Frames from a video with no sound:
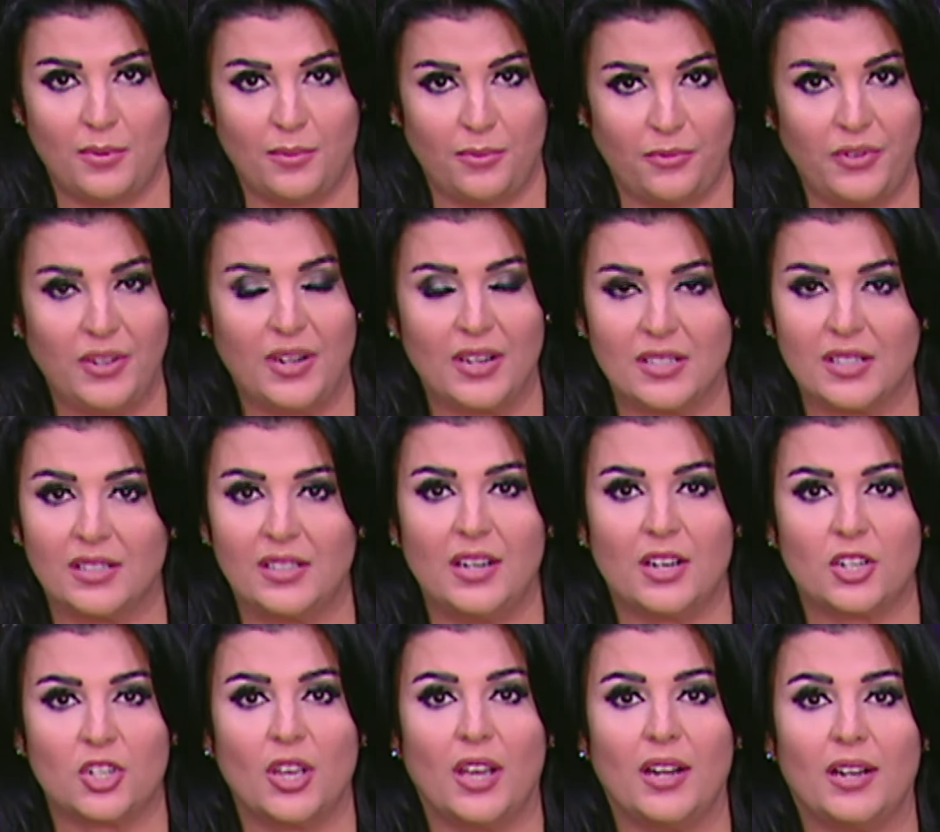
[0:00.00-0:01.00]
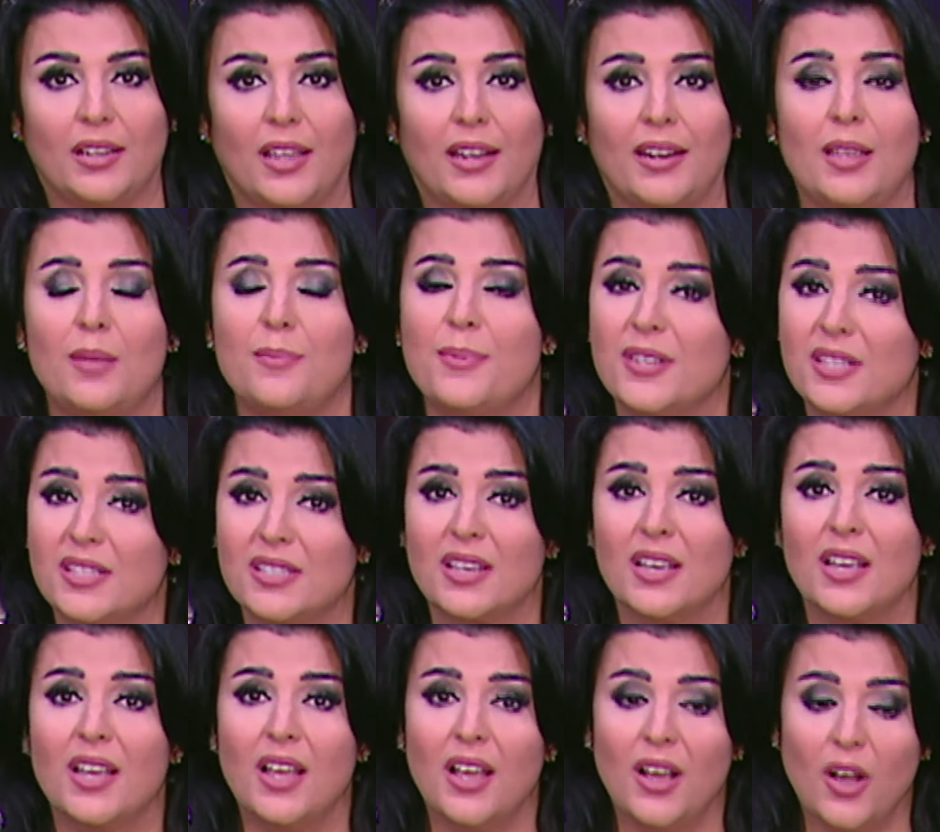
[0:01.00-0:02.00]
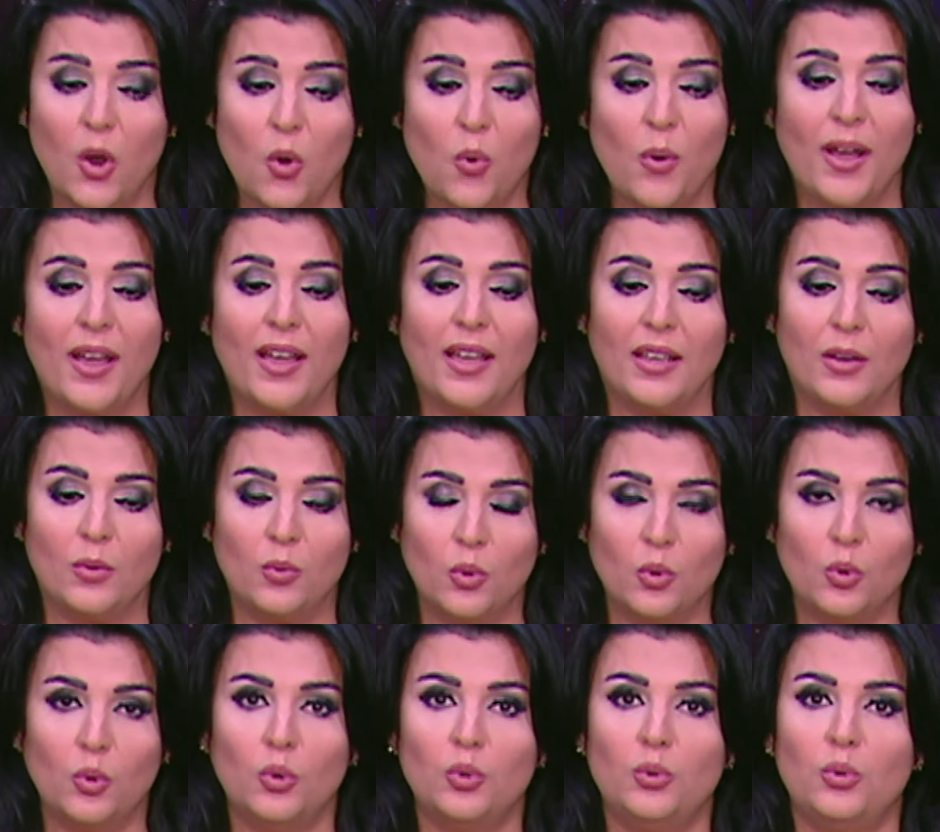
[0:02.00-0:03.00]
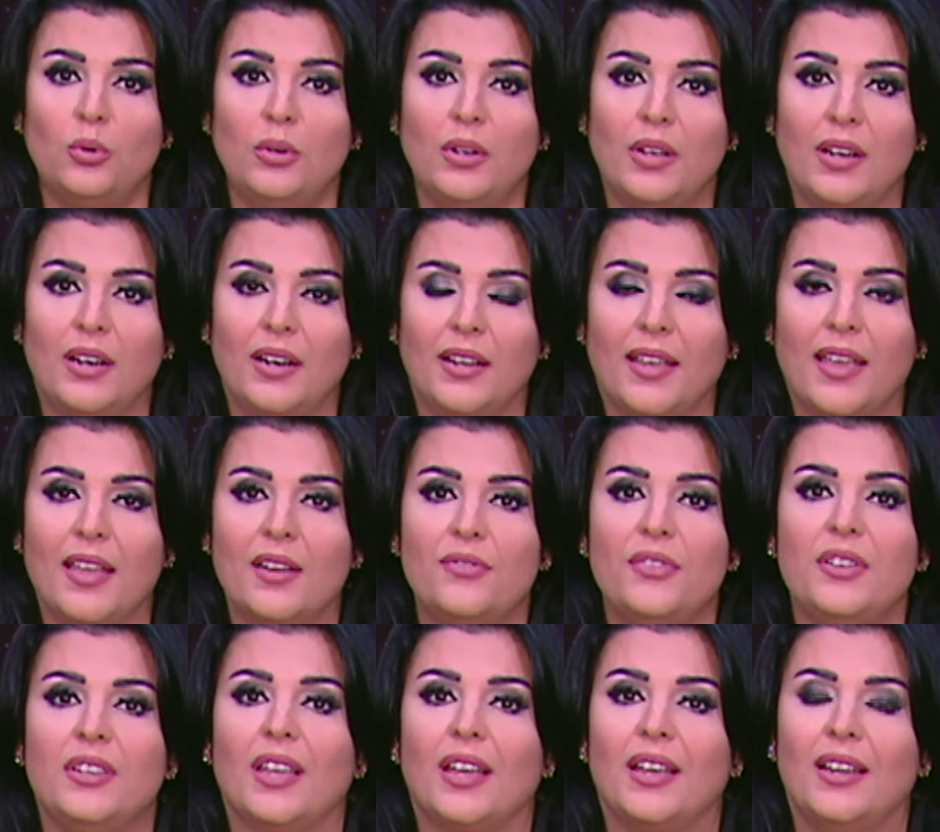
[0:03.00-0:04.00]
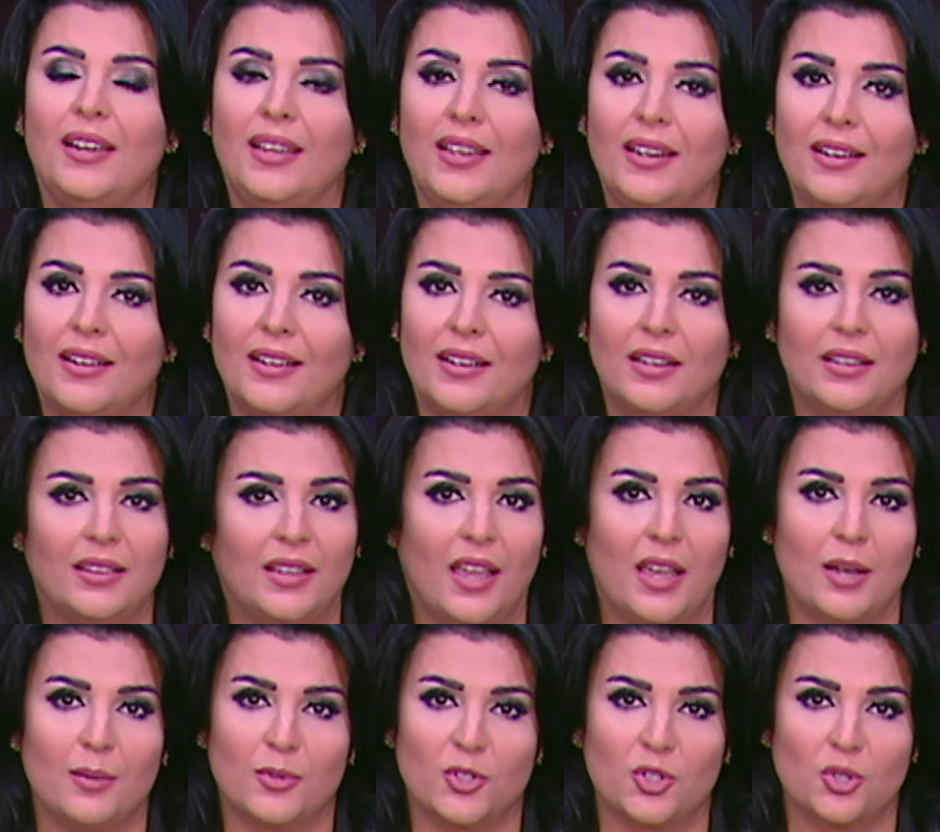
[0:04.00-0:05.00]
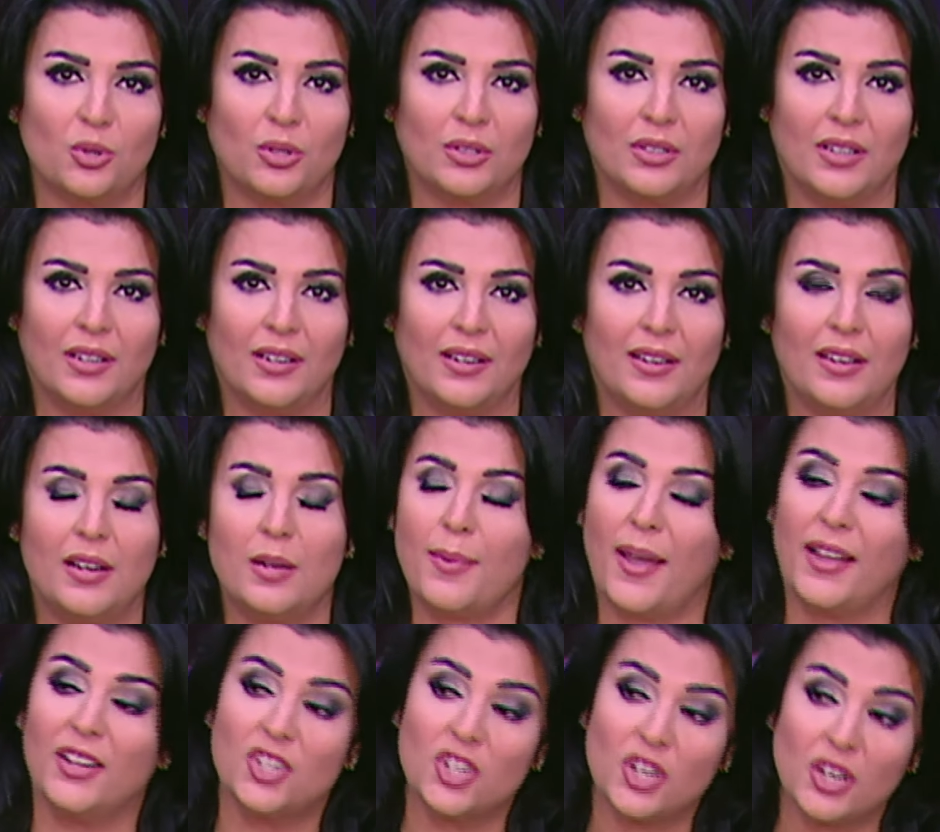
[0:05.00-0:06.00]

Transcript: في ناس كتير اشتغلت عليه بس هو وجوده اللي كان فيه تكليل لانتهاء المشروع ده اللي محدش